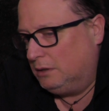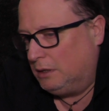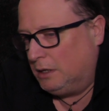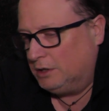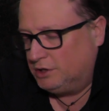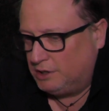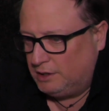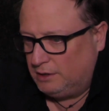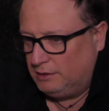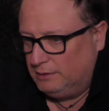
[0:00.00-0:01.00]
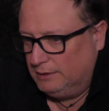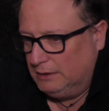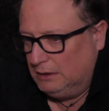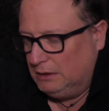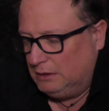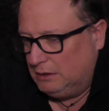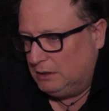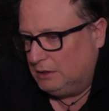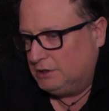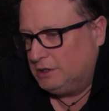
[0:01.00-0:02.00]
na nasze
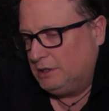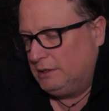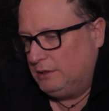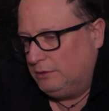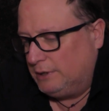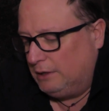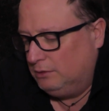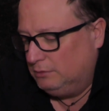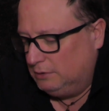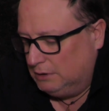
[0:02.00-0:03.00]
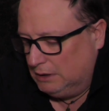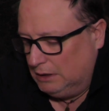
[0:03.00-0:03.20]
nasze hotelu.